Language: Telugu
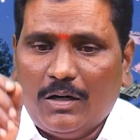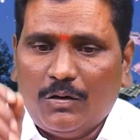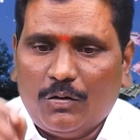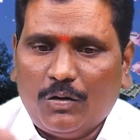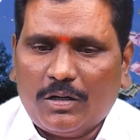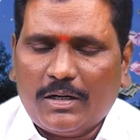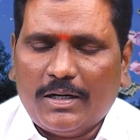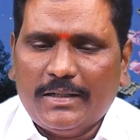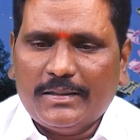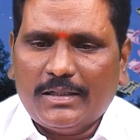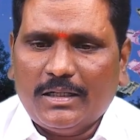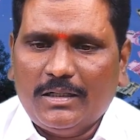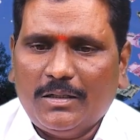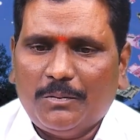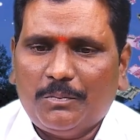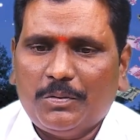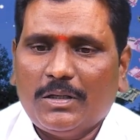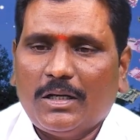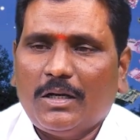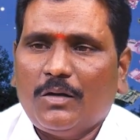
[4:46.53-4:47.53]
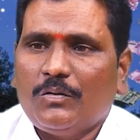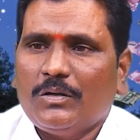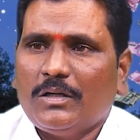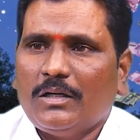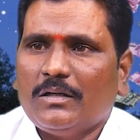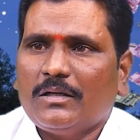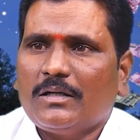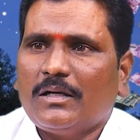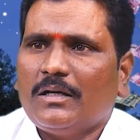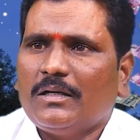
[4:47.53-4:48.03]
లోకానికి వెళ్ళినప్పుడు ఎలా
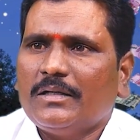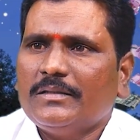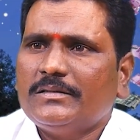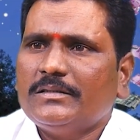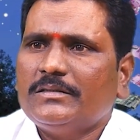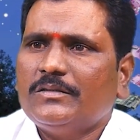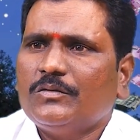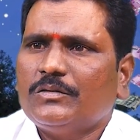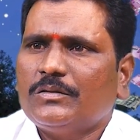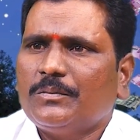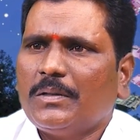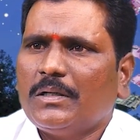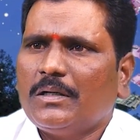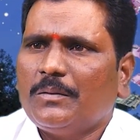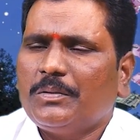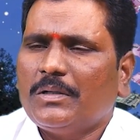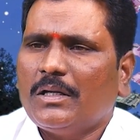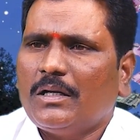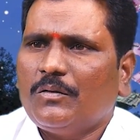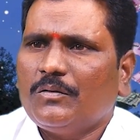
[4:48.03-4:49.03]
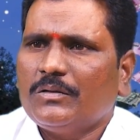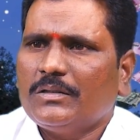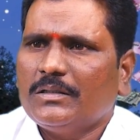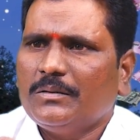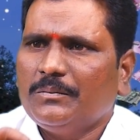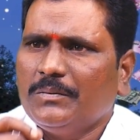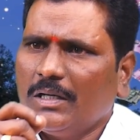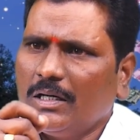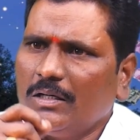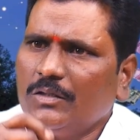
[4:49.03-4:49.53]
ఉండాలి ఇంకా రిచ్ జీవితం అన్నప్పుడు ఎలా
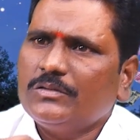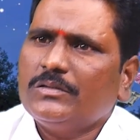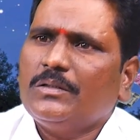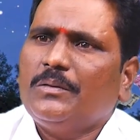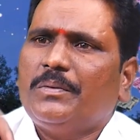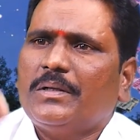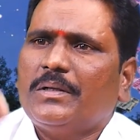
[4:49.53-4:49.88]
ఉంటుంది మీ ఆలోచన